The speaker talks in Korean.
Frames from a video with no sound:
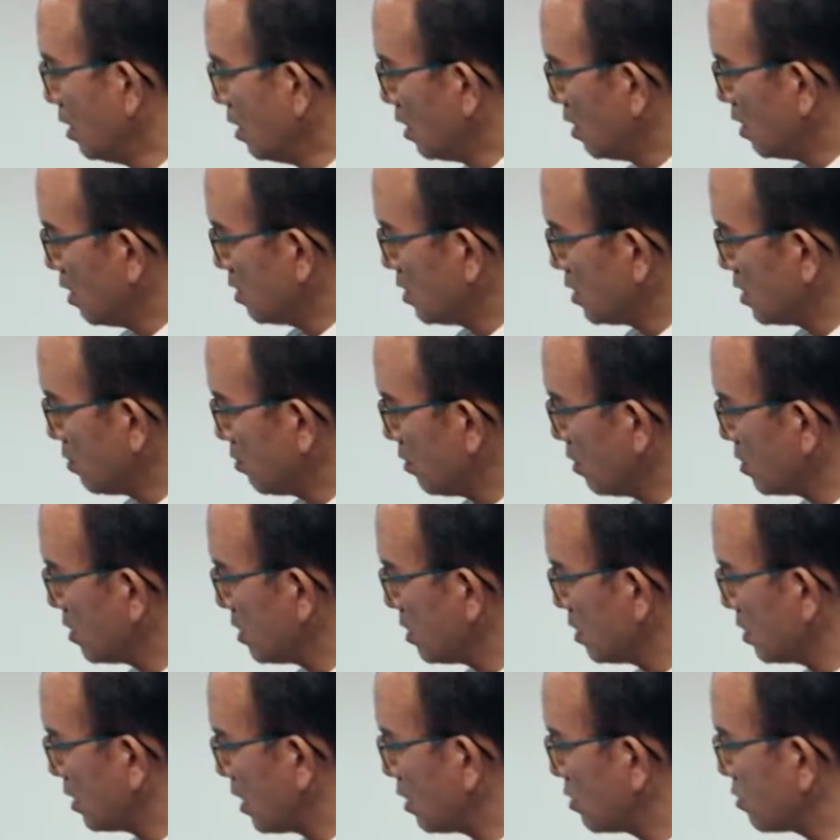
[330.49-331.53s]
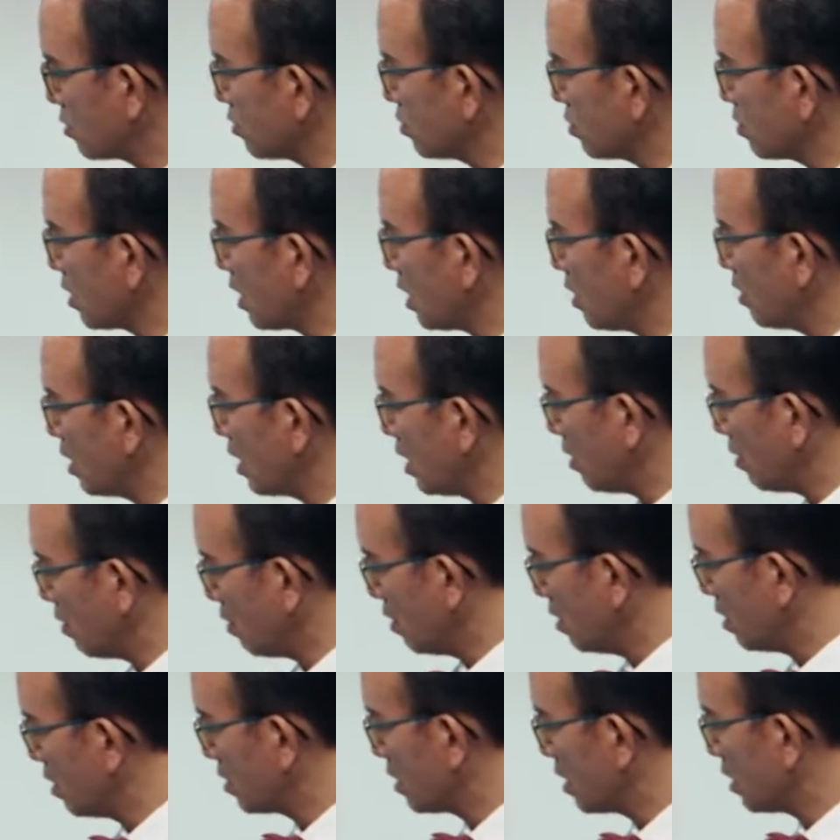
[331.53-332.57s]
현재 뭐 대출과
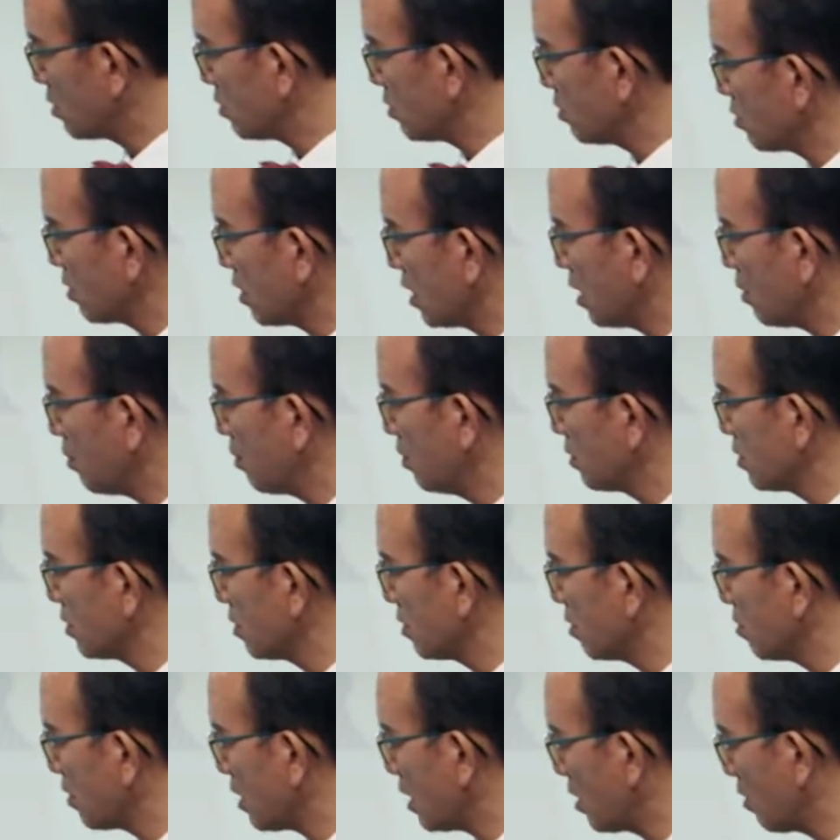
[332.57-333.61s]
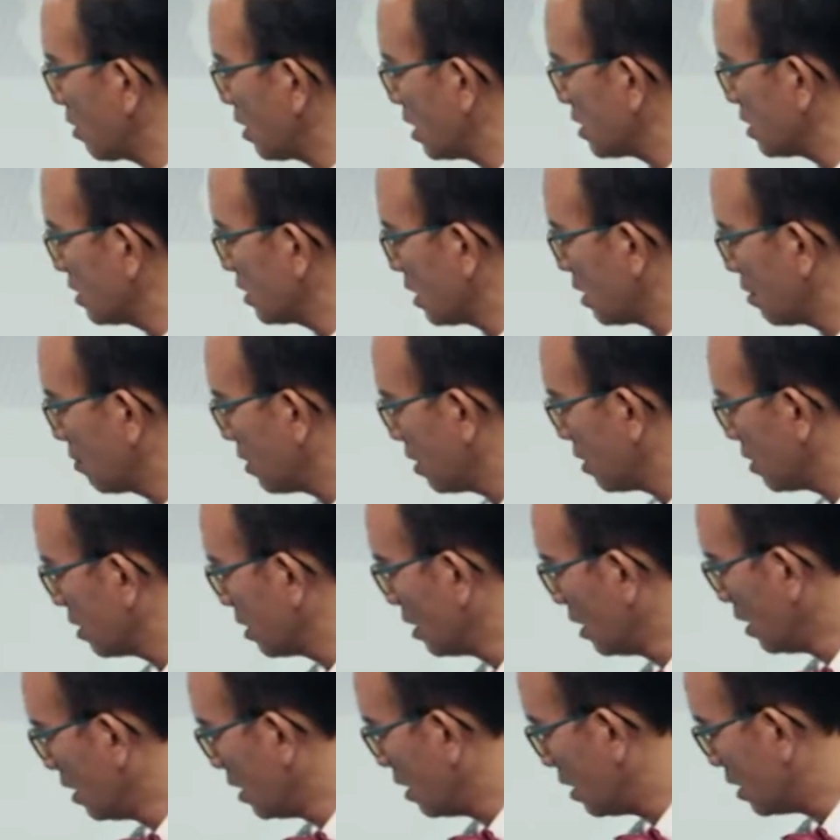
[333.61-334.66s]
어, 대출과 보증금을 활용하신다면
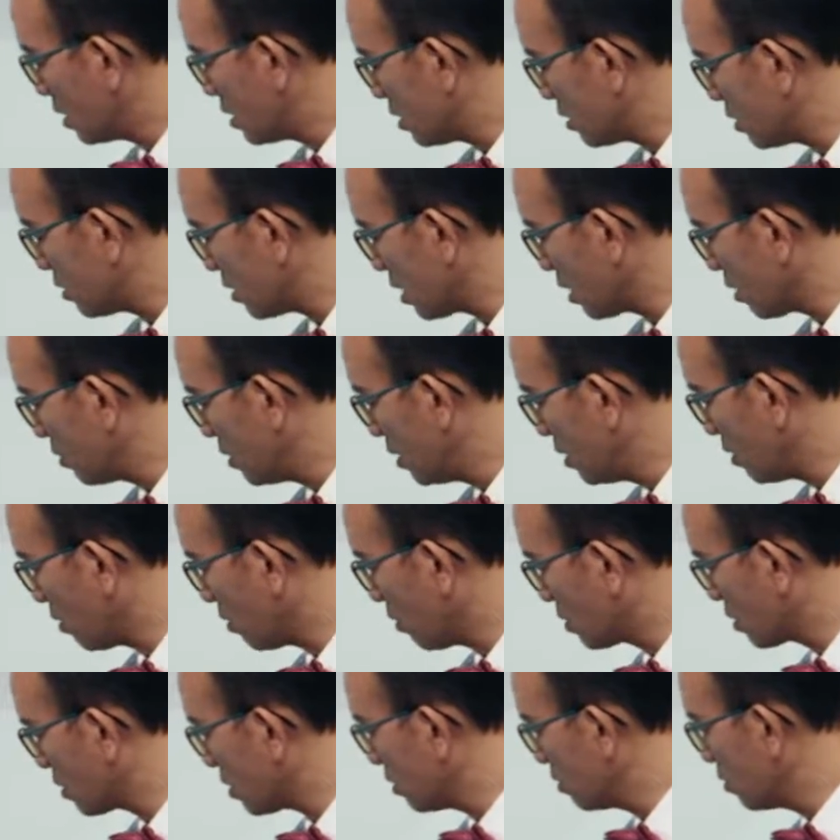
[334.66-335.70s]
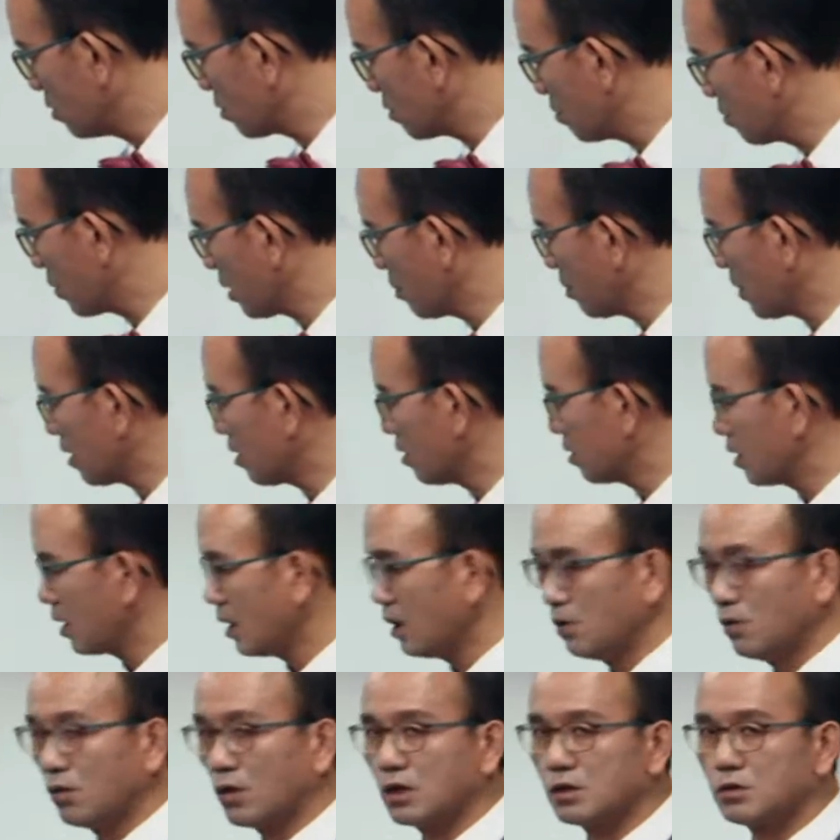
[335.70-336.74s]
아, 실투자금 2억 5,600만 원대
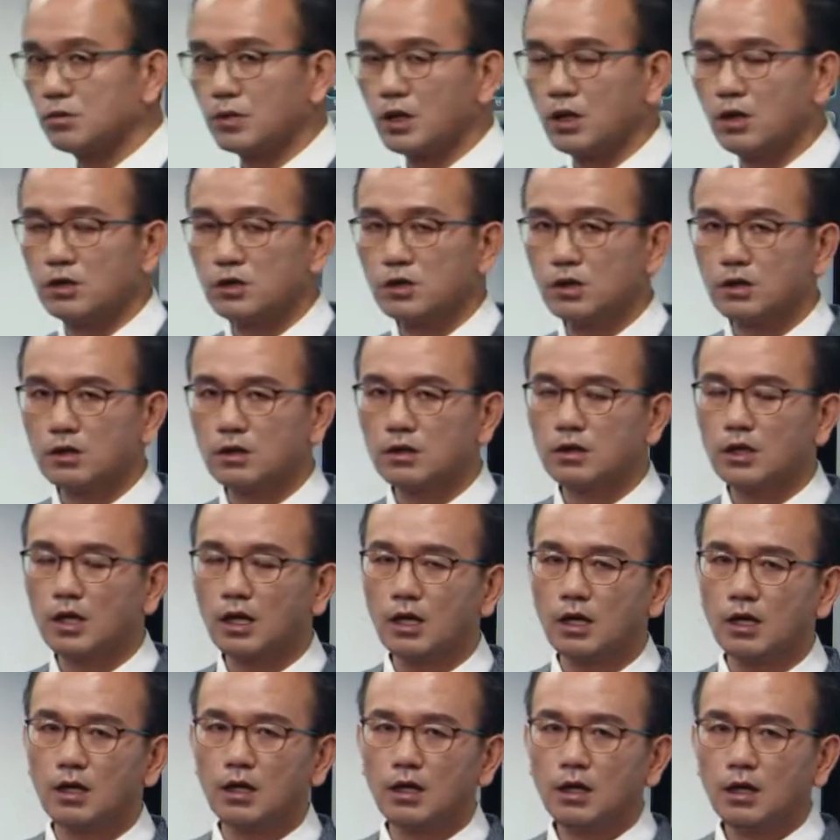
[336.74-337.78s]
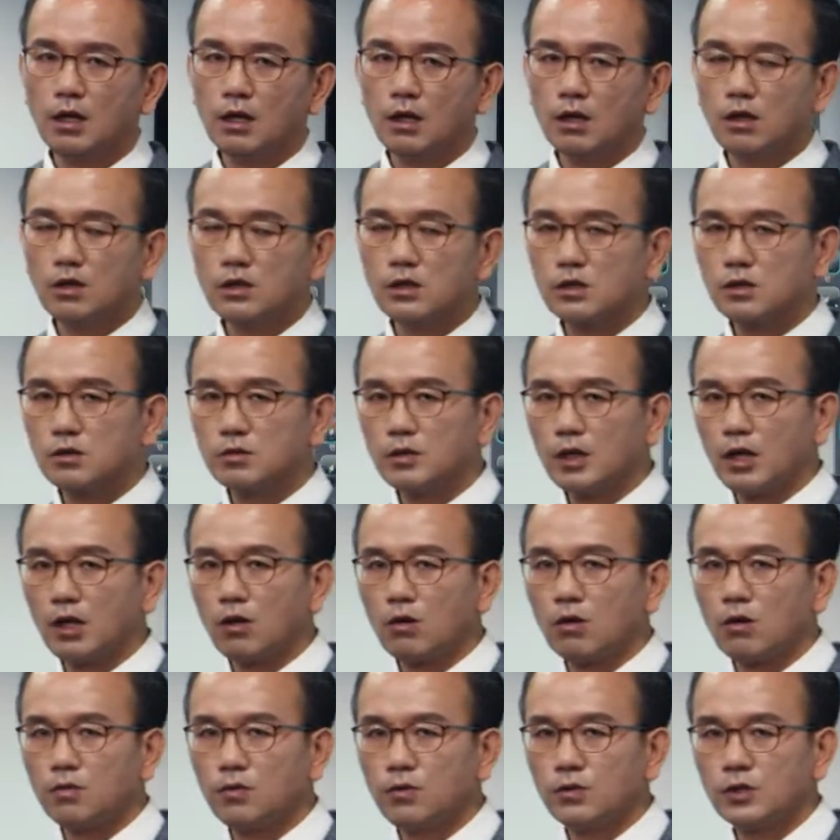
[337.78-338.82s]
이렇게 좀 되어져 있는데 현재 좀
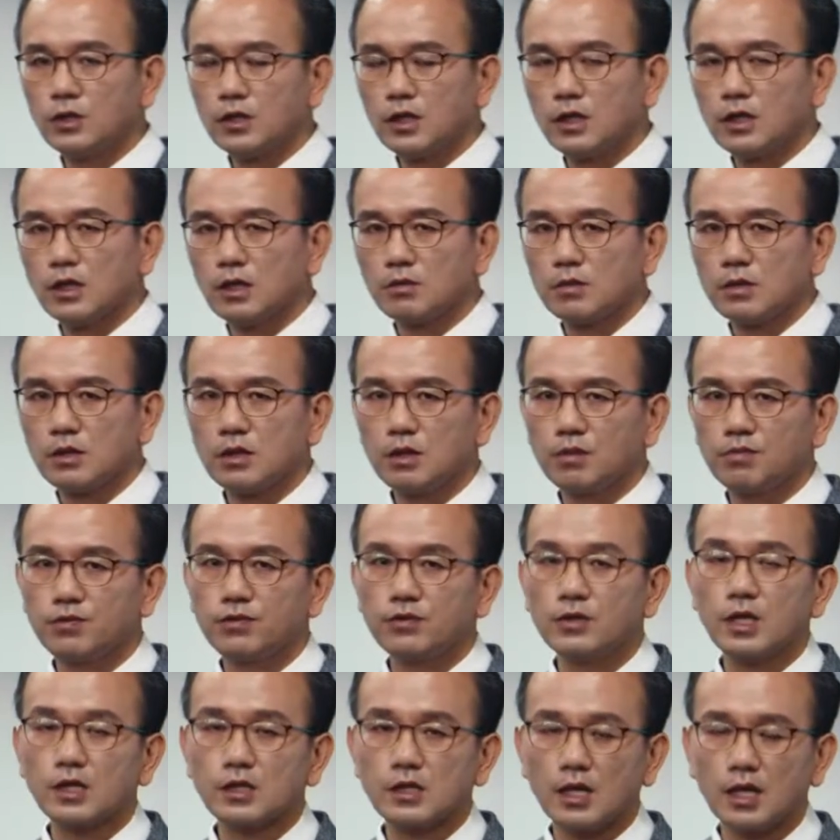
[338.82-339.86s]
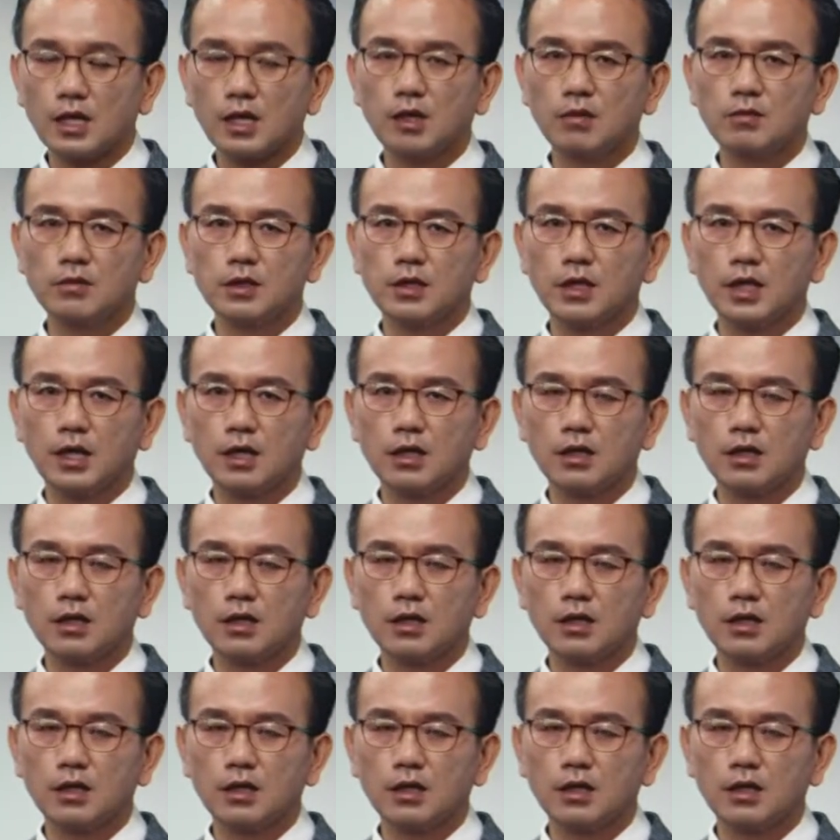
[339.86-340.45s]
내용을 보시게 되면 이 분양 상가입니다.